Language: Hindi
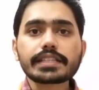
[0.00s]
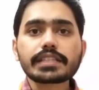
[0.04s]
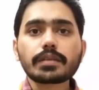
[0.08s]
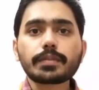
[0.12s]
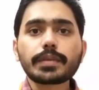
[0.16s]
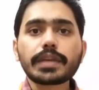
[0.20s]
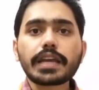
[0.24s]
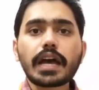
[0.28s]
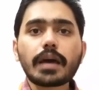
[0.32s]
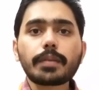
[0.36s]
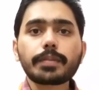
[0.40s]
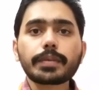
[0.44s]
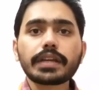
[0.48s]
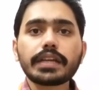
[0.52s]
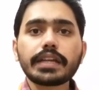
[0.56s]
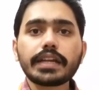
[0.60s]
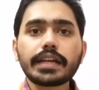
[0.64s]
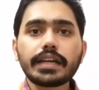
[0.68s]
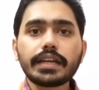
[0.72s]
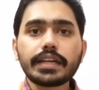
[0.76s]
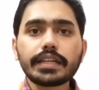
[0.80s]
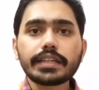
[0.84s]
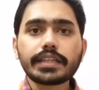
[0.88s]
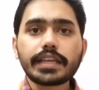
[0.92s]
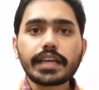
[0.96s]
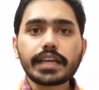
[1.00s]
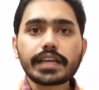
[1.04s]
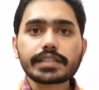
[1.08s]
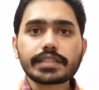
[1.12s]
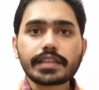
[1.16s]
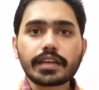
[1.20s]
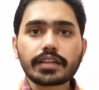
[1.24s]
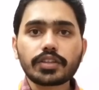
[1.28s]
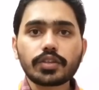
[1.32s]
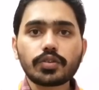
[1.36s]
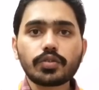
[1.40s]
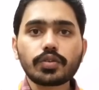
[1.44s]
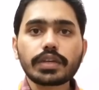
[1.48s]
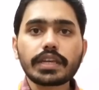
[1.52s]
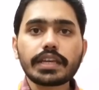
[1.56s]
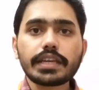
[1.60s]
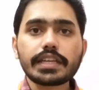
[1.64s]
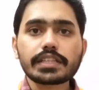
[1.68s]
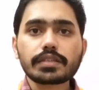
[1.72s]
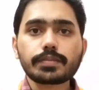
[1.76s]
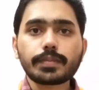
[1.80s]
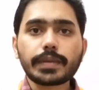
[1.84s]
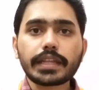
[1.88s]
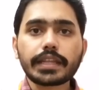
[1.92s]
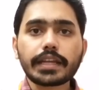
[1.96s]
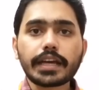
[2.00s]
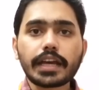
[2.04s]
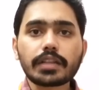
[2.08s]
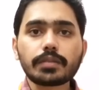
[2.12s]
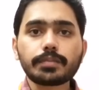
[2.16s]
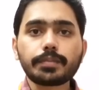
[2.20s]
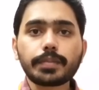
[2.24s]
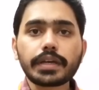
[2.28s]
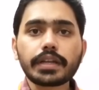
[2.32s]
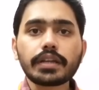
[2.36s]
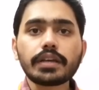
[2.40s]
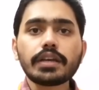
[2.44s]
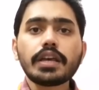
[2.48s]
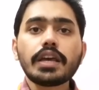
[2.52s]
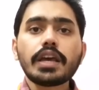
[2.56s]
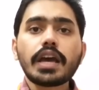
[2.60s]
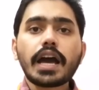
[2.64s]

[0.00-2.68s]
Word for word: से भी आप क्लियरली देख सकते हो कि इस मैदान पर